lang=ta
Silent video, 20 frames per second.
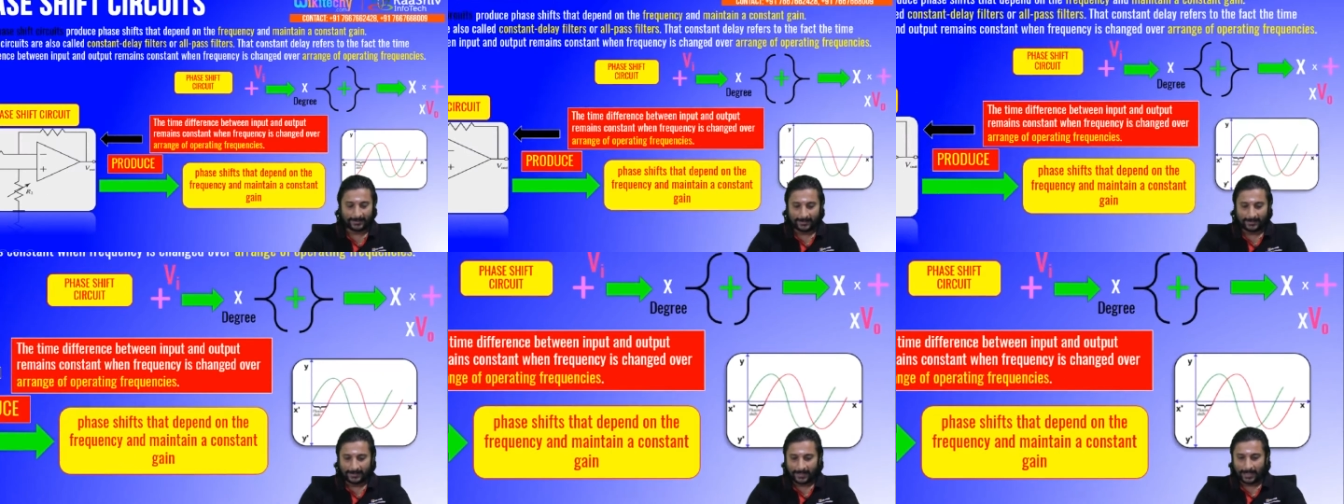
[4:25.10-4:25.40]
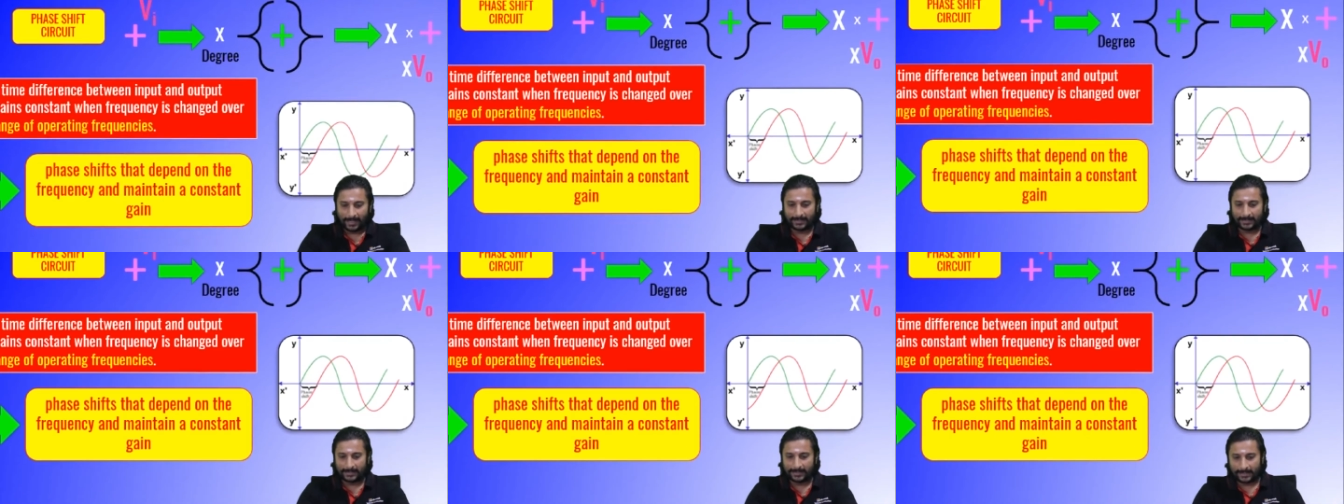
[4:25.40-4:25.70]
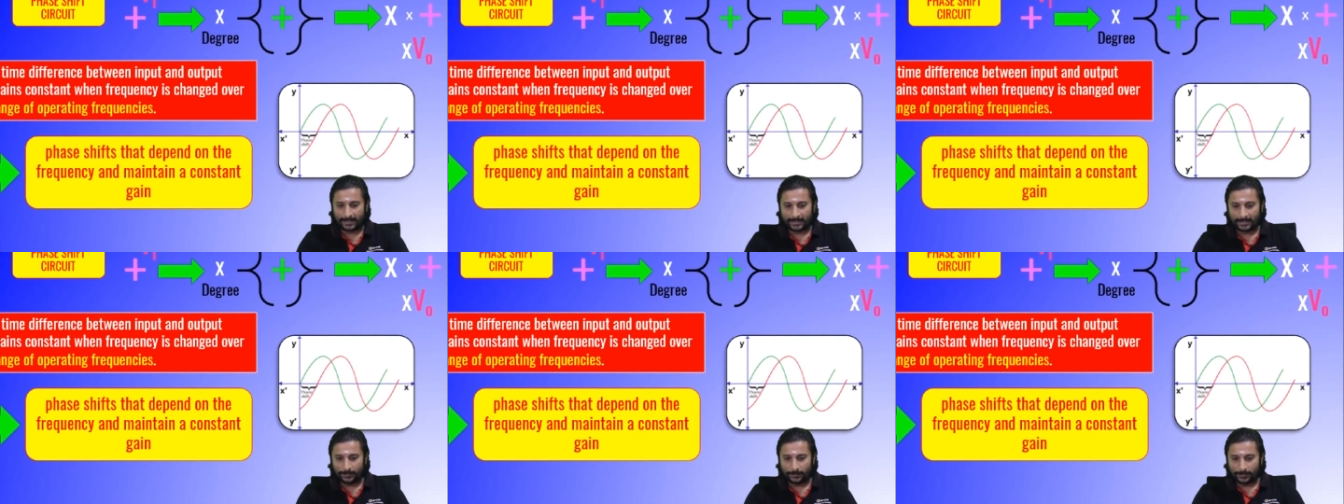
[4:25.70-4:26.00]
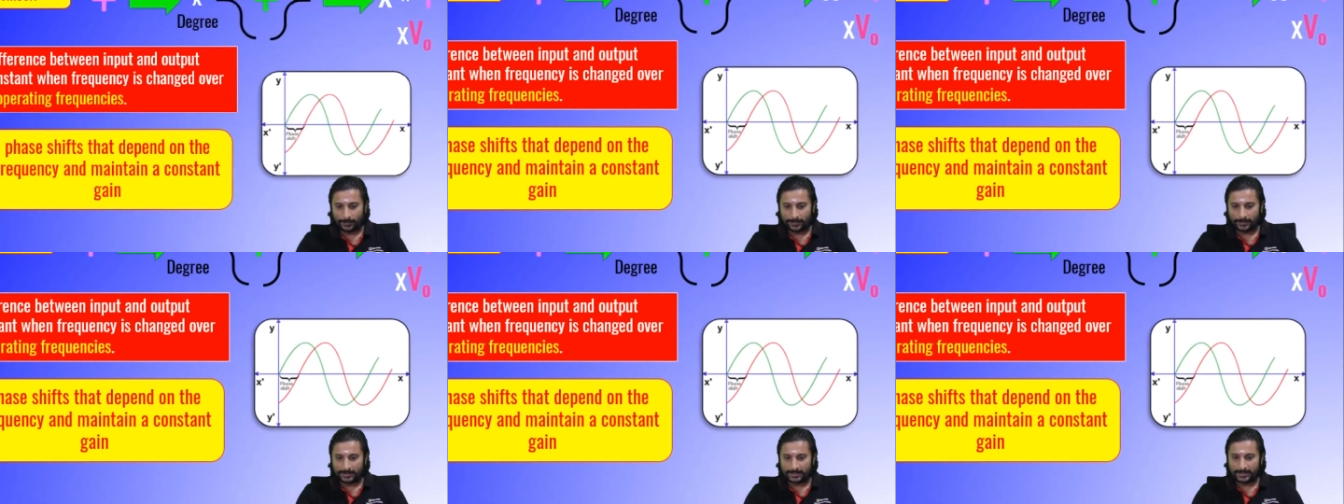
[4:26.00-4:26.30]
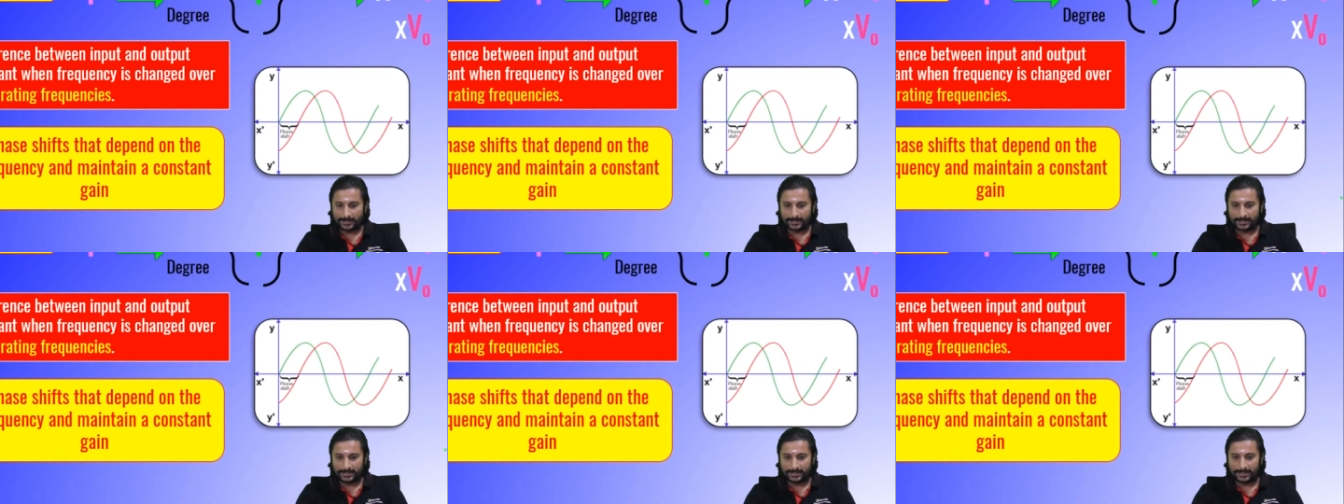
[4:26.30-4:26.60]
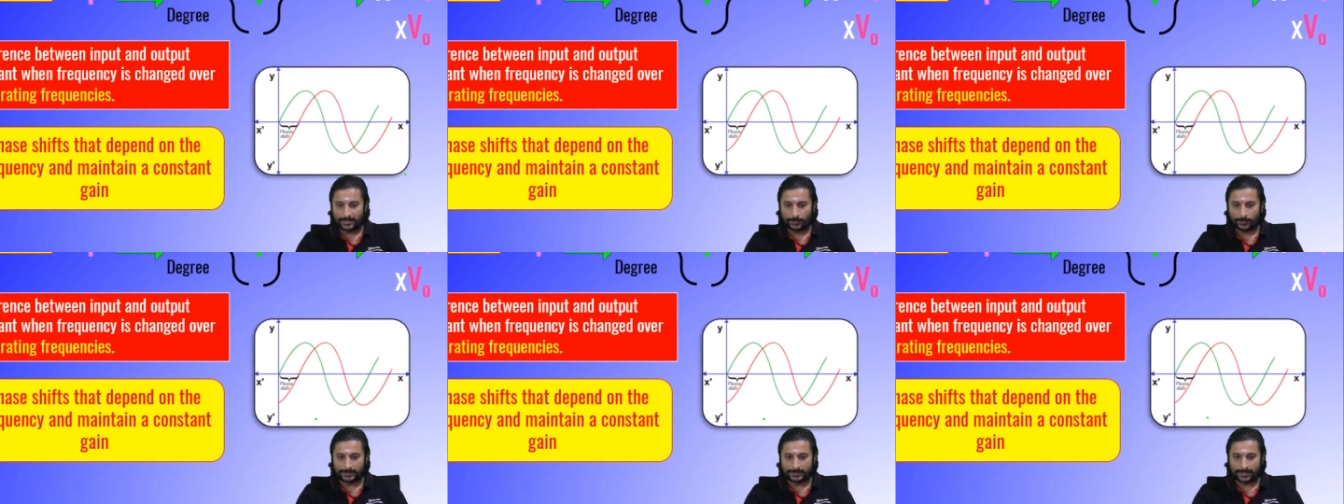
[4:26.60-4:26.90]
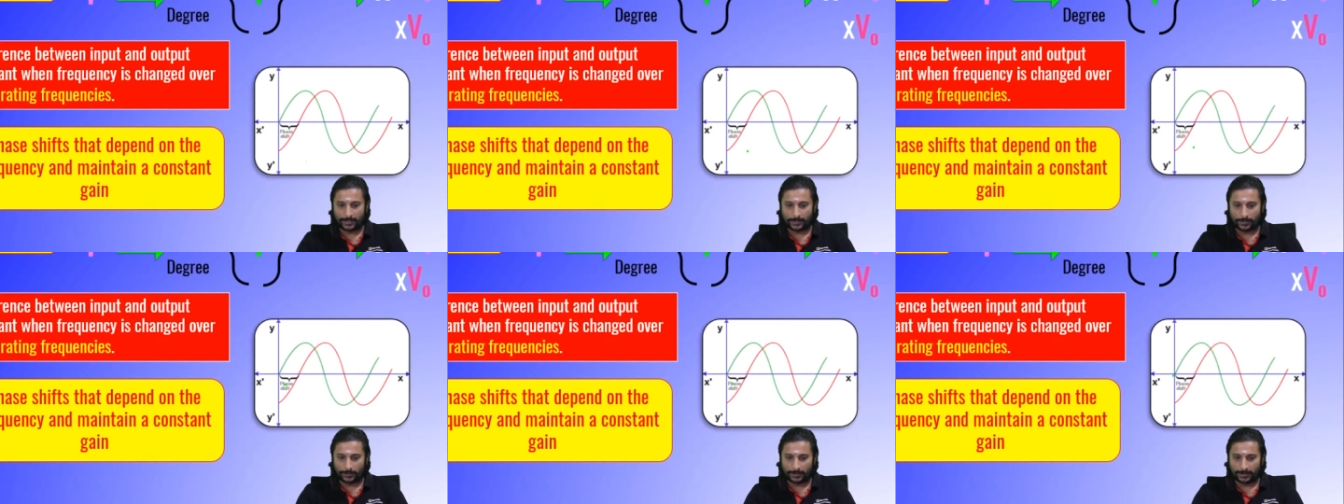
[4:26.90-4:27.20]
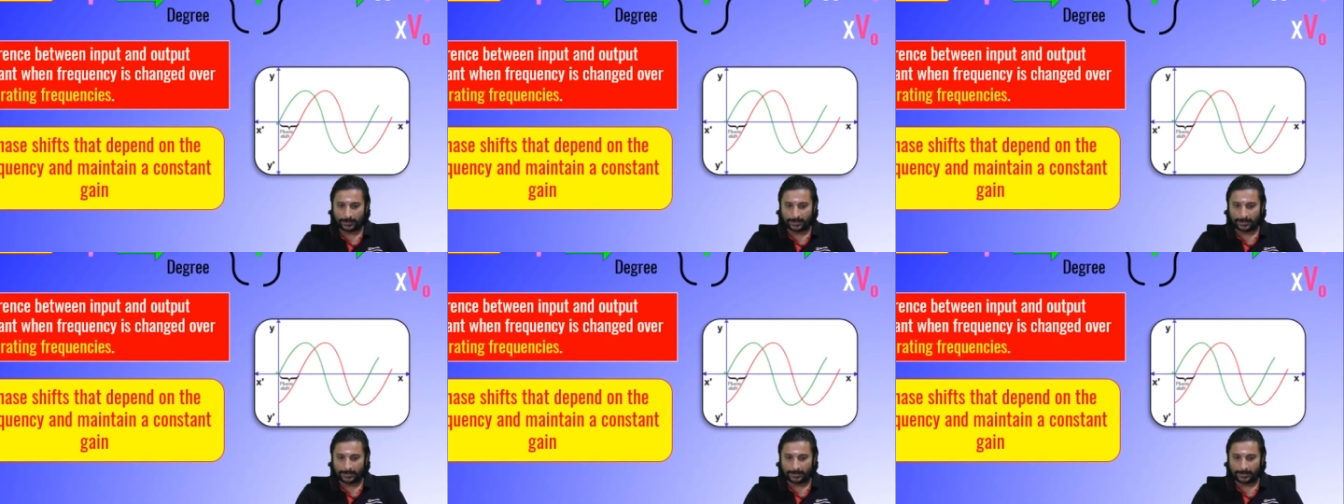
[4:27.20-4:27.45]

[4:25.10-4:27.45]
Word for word: அதுக்கான ஒரு சின்ன ஒரு சர்க்கியூட் தான் இது